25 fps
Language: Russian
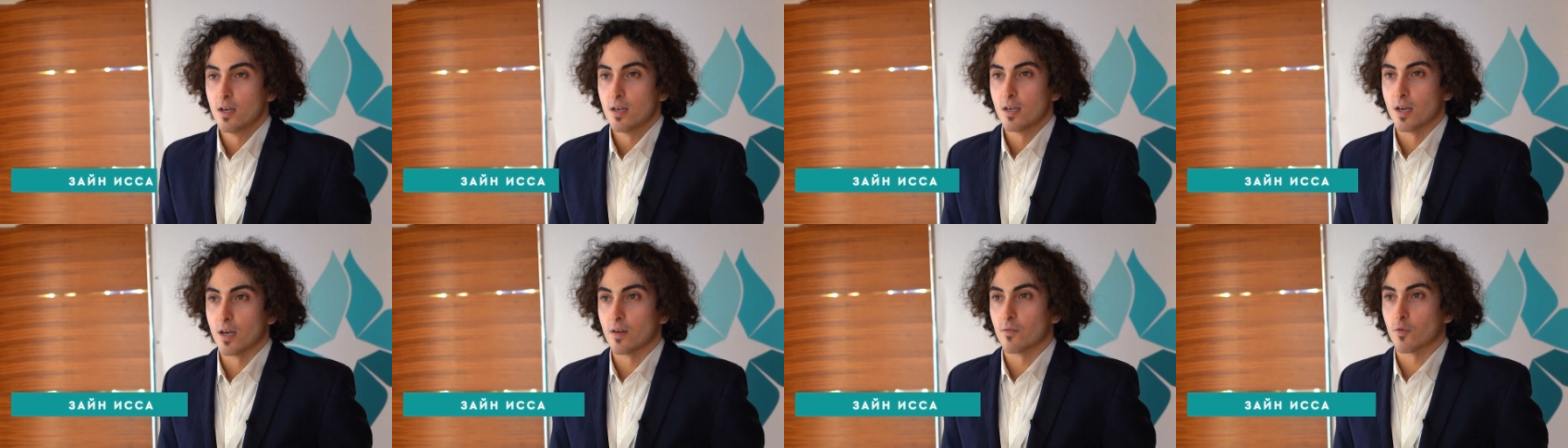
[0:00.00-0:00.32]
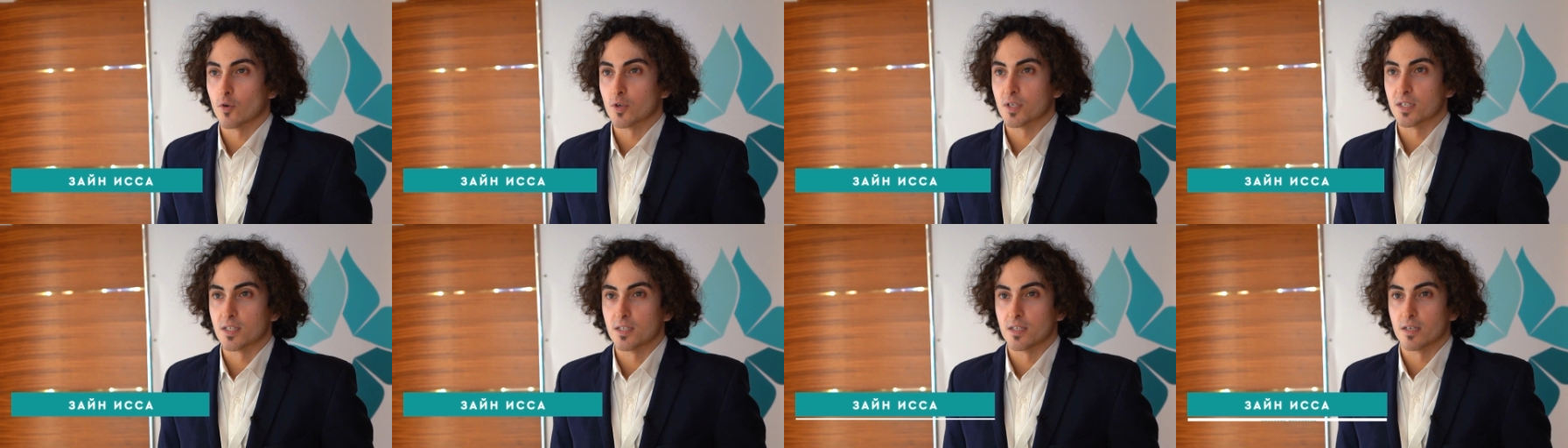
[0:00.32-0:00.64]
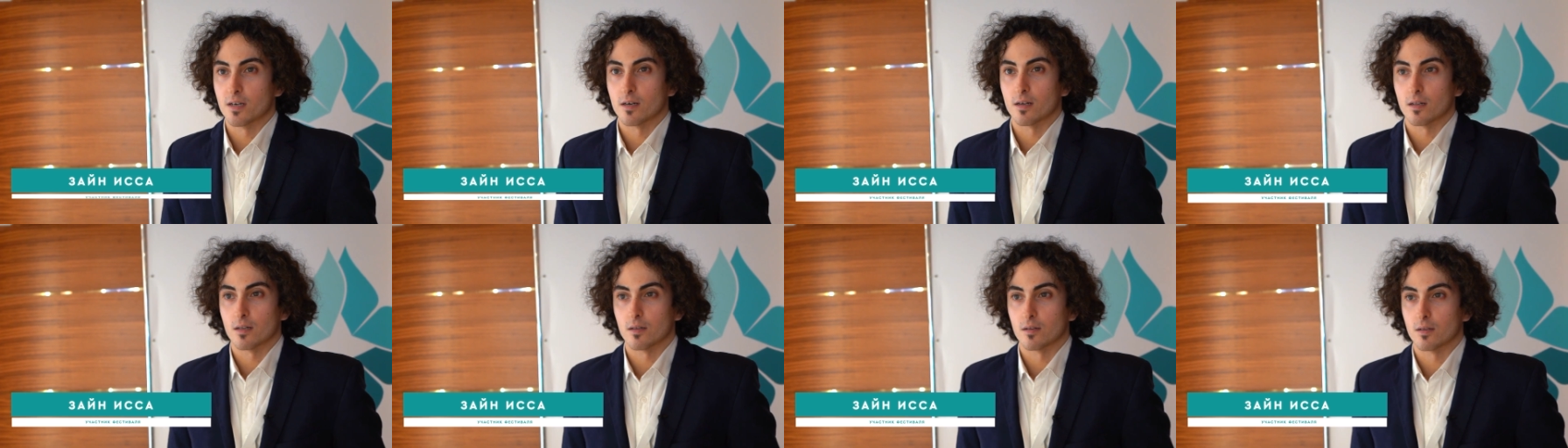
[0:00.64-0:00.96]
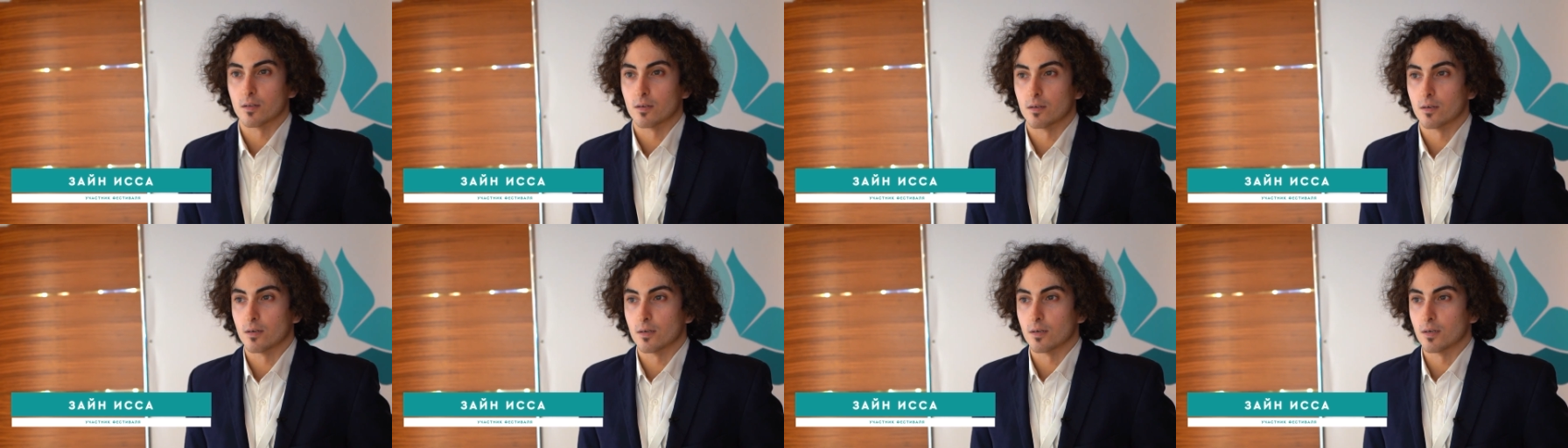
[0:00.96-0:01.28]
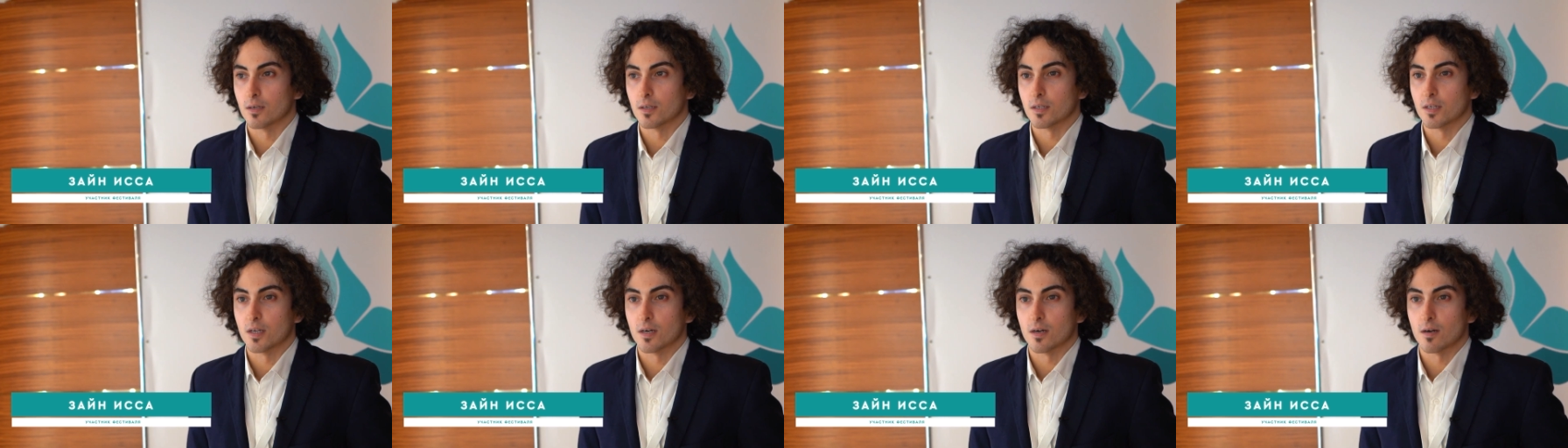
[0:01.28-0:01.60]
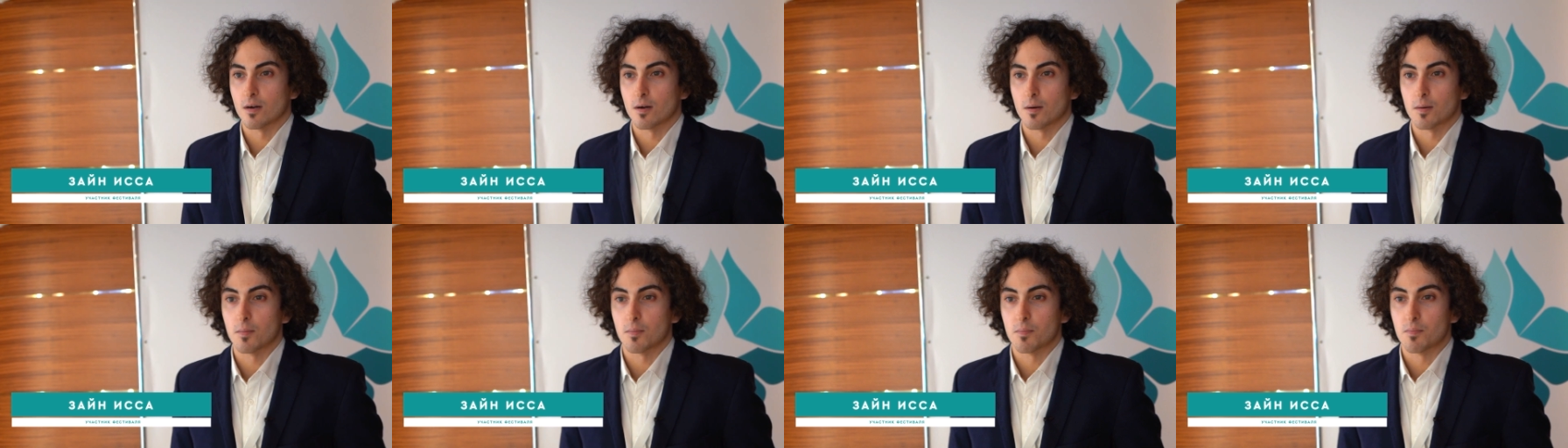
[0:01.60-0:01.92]
я его снял э,
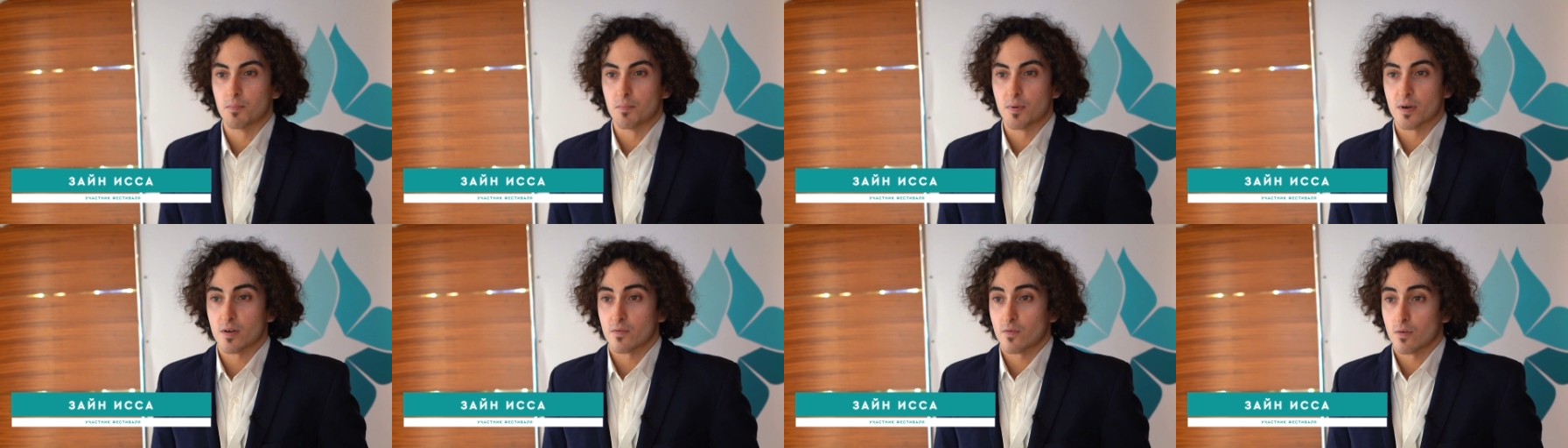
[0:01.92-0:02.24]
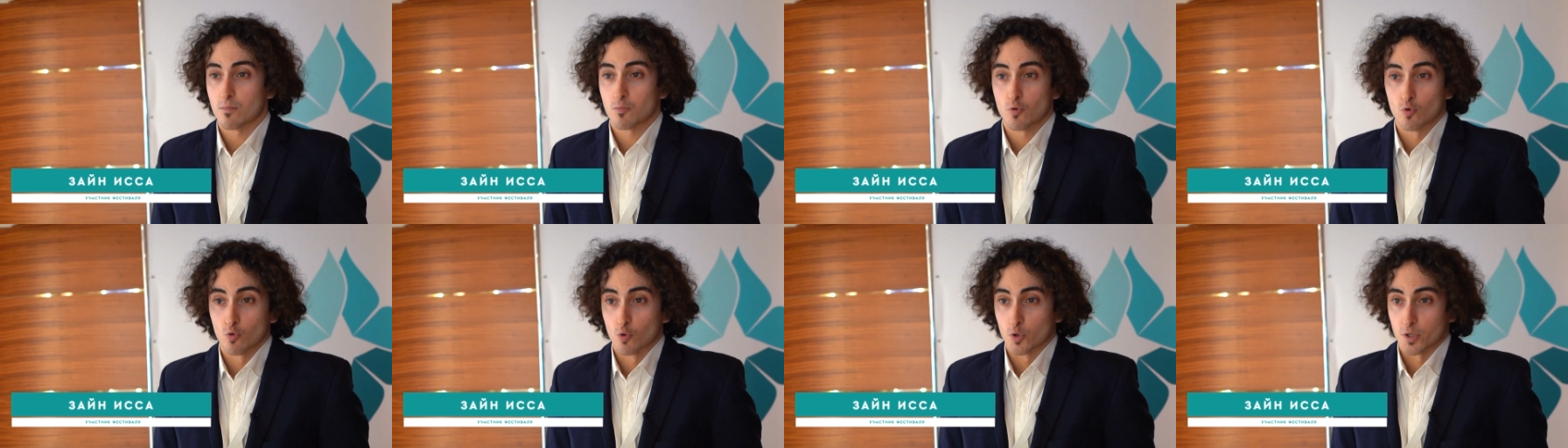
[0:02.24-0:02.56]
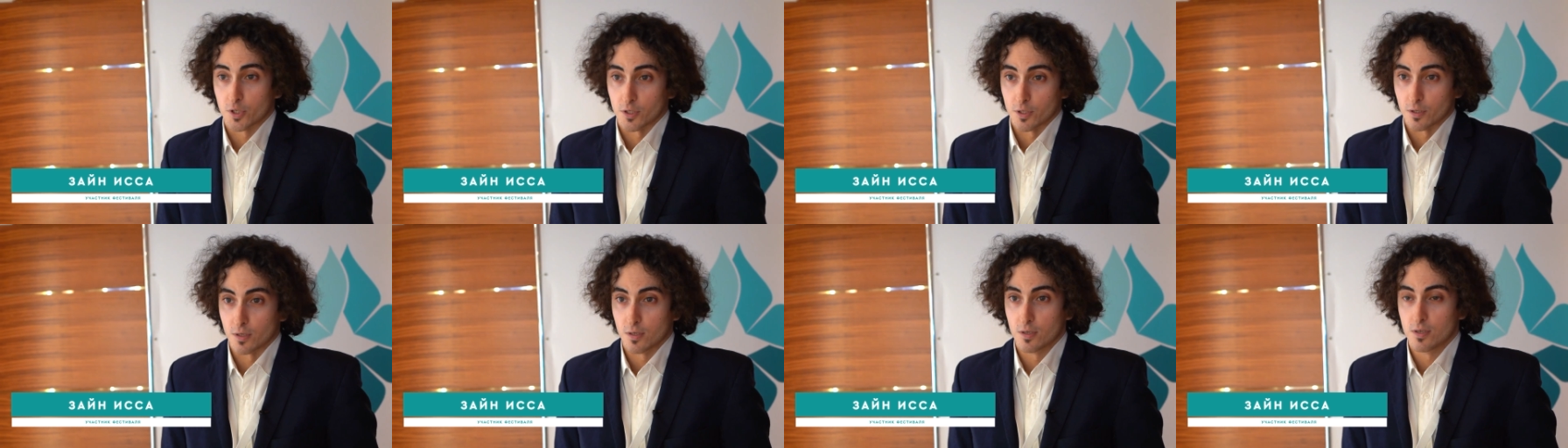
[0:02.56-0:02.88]
на первом курсе,